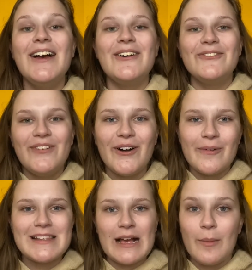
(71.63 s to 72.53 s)
Vou
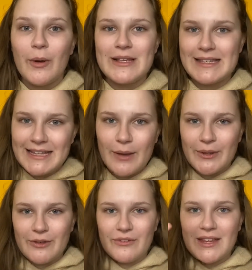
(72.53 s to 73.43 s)
começar com uma coisa que não é
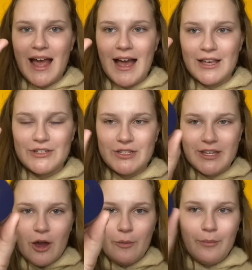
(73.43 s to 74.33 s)
novidade,
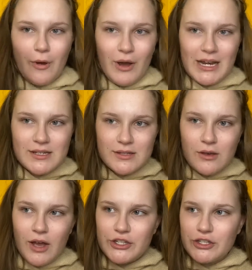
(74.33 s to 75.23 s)
que é o... Olha
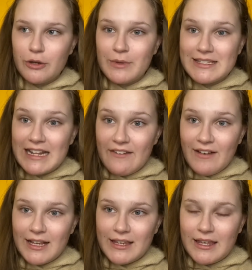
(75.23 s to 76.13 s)
só, gente, eu mostrava
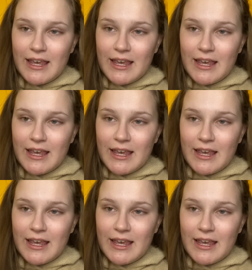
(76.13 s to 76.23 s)
aqui,